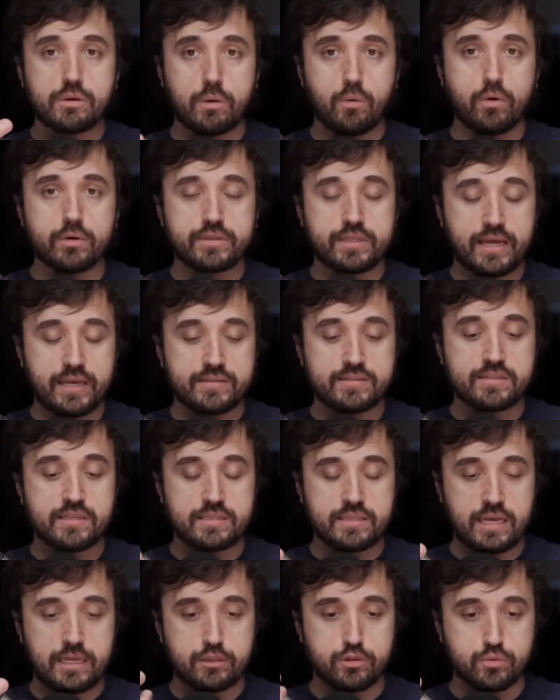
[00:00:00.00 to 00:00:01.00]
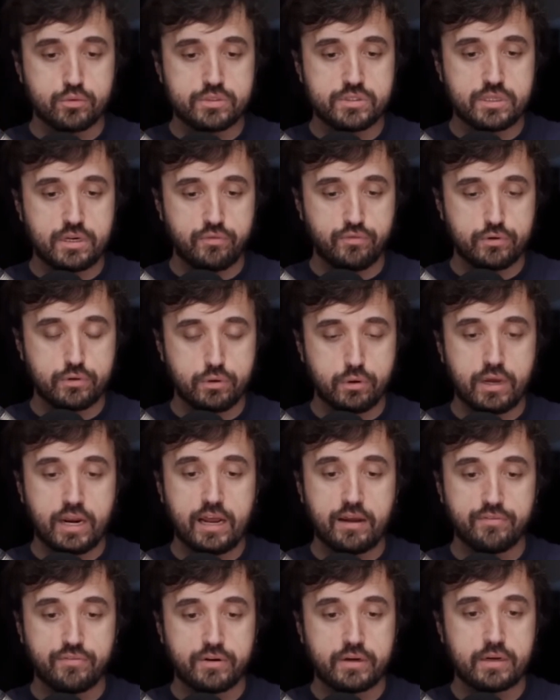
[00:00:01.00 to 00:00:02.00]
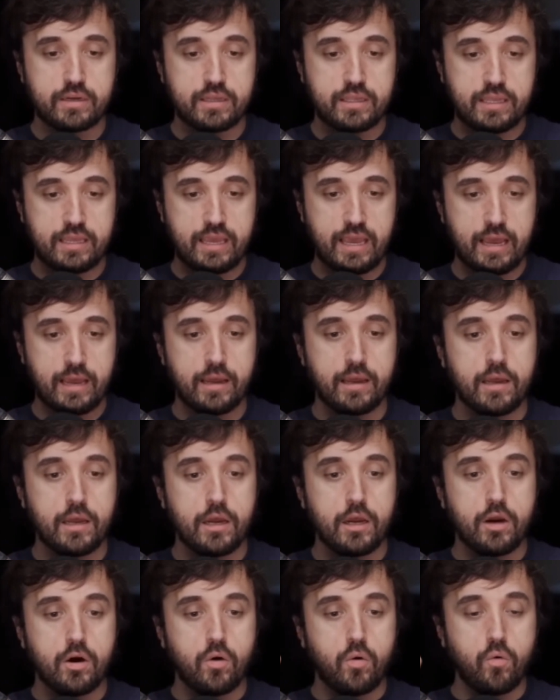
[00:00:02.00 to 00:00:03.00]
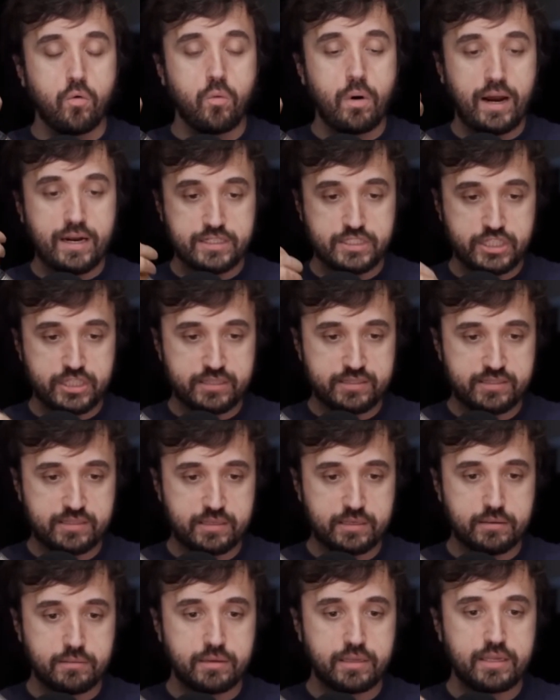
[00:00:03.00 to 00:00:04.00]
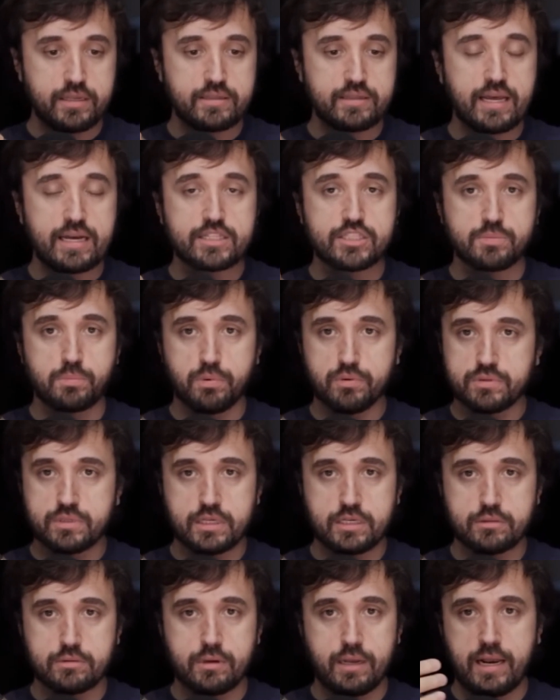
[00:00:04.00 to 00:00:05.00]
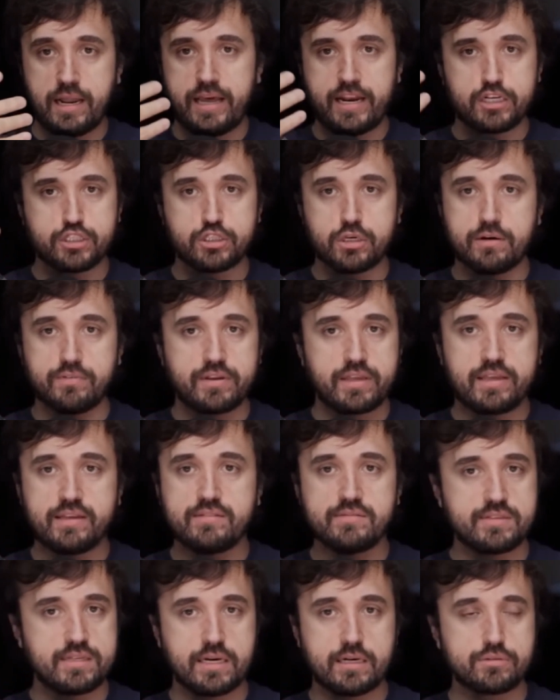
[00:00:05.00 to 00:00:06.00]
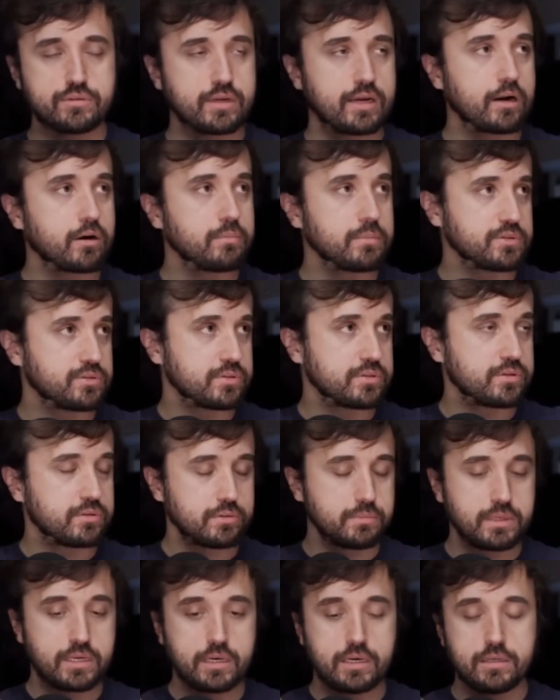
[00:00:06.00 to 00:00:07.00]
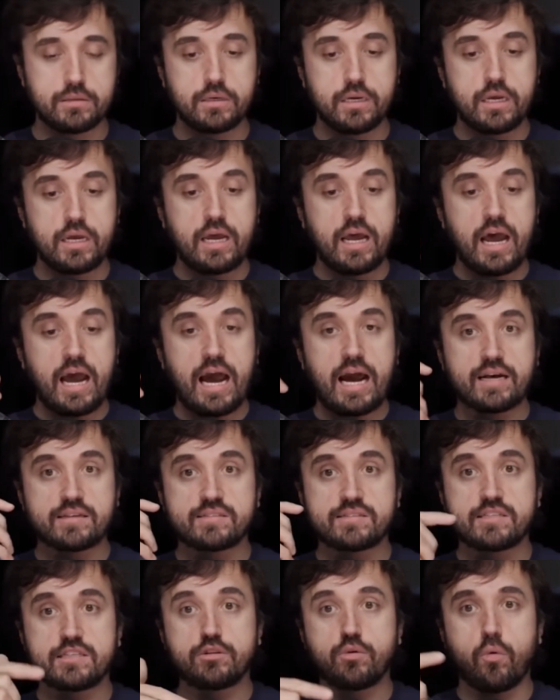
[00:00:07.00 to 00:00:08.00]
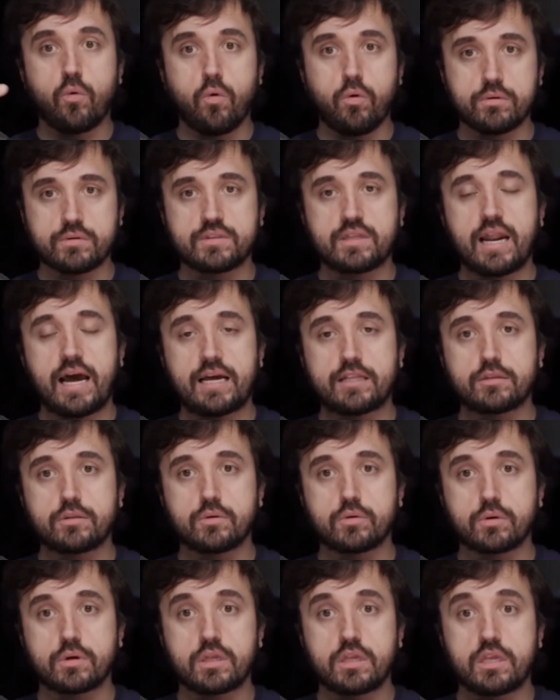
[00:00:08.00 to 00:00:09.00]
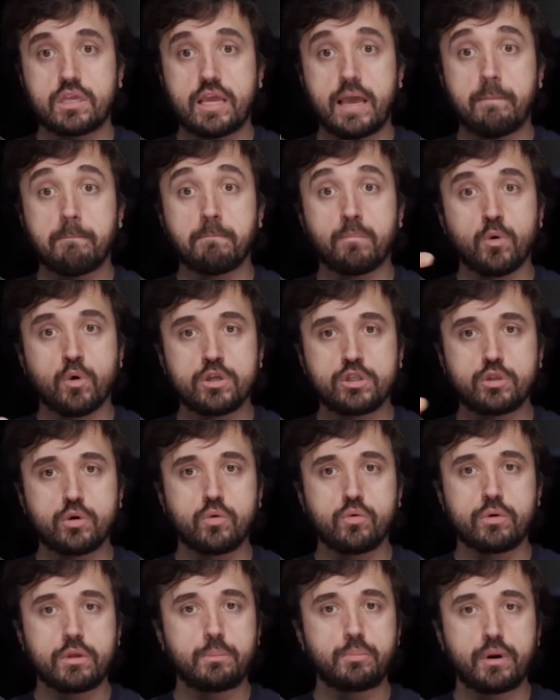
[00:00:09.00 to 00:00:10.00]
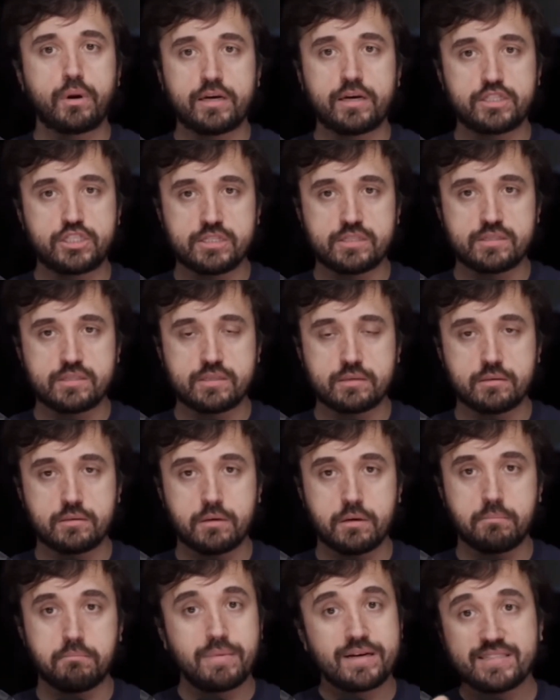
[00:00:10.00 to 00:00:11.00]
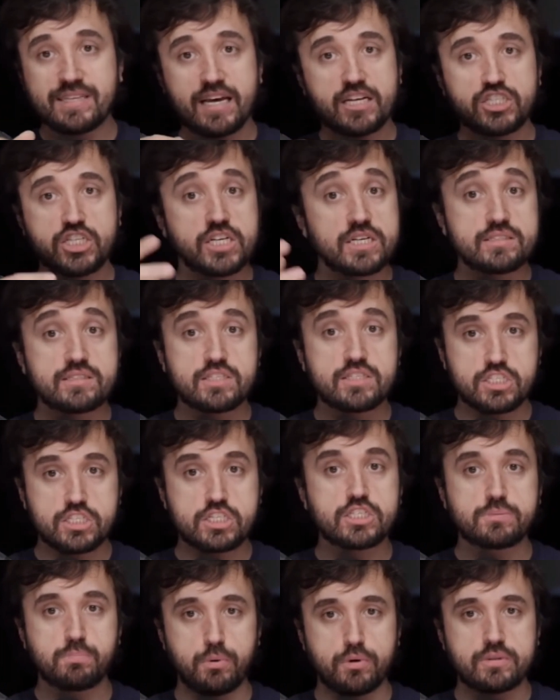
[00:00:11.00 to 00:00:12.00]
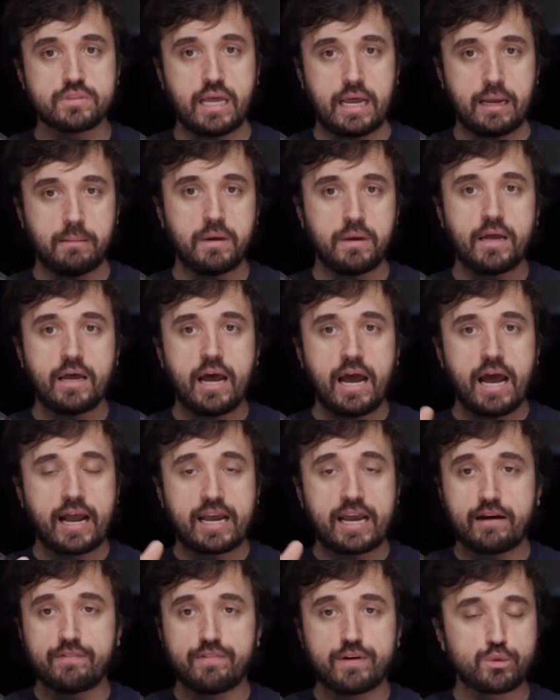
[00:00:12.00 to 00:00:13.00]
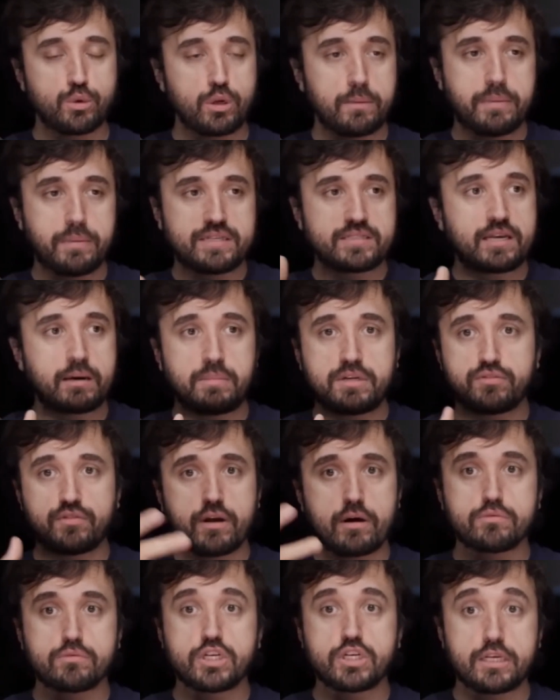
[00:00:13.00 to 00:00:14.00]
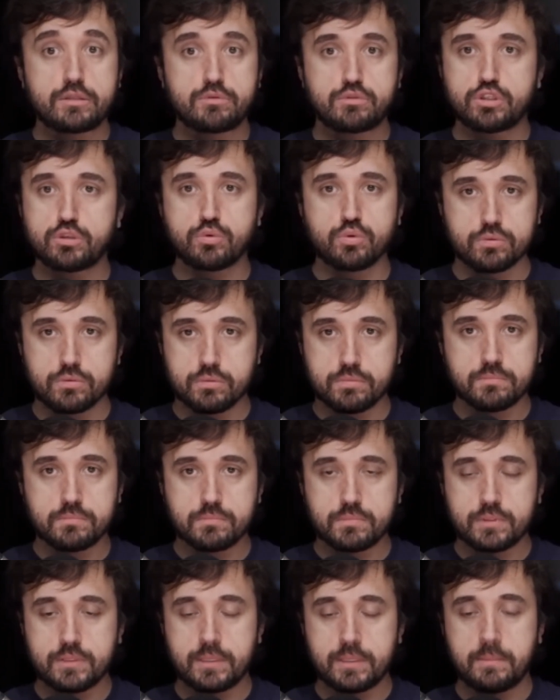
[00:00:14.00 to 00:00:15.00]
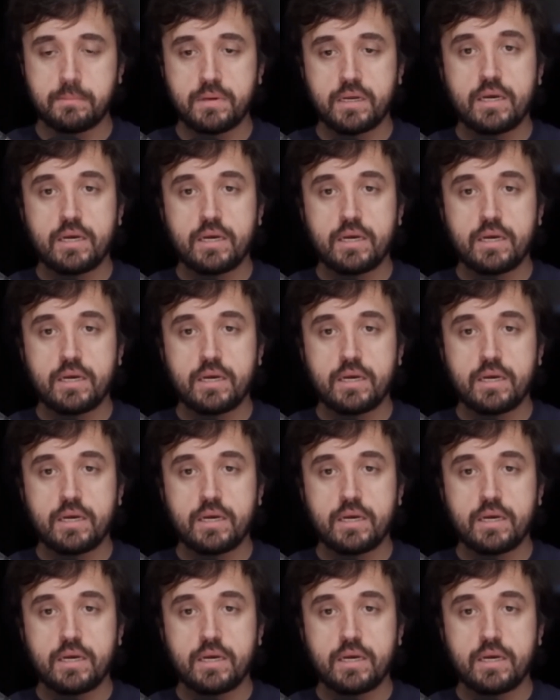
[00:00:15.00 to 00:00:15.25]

acontece na indústria fonográfica, que é um artista que está despontando, ela era jovem, 15 anos que ela começou, se eu não me engano, assina um contrato que é muito ruim para o artista, mas é a chance de despontar. A gravadora basicamente fica com direito de tudo, né?